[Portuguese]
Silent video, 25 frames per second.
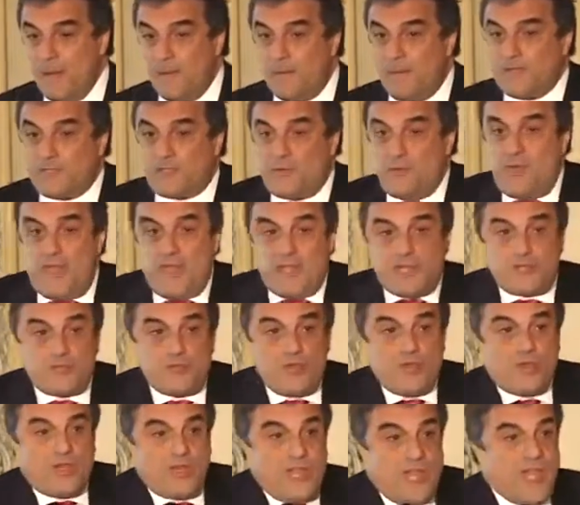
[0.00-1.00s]
Mas
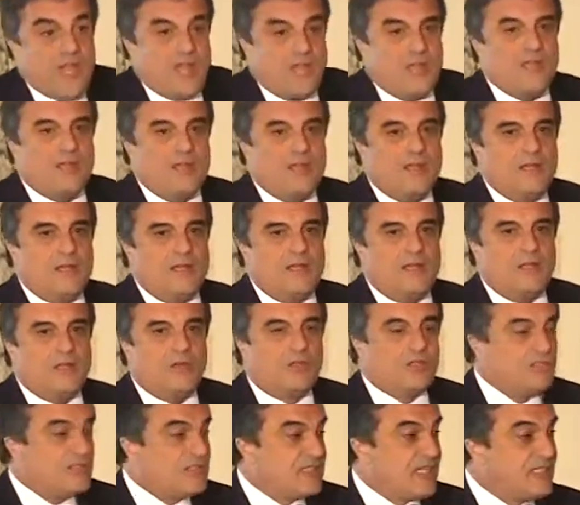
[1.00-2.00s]
mesmo que
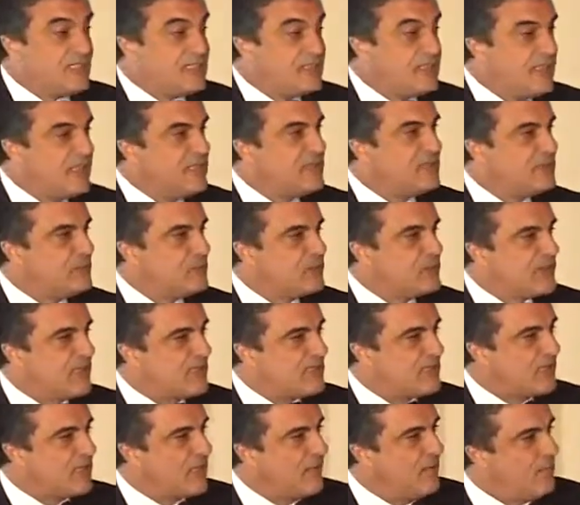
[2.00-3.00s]
nós esquecêssemos que
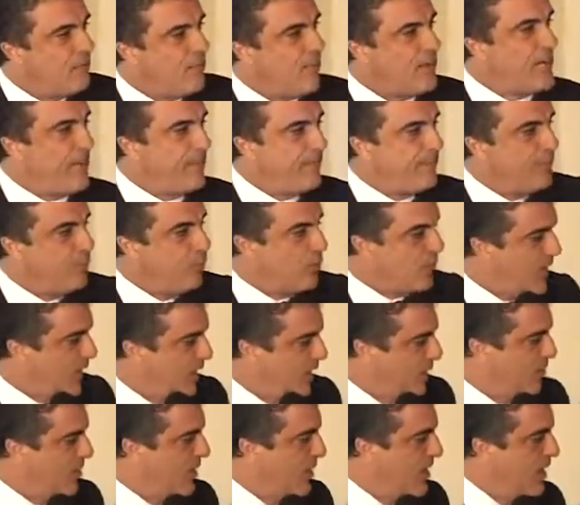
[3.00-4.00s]
essa campanha é
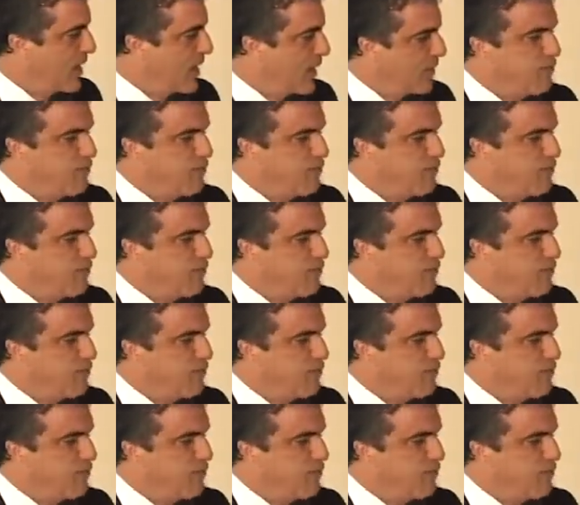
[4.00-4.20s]
plural,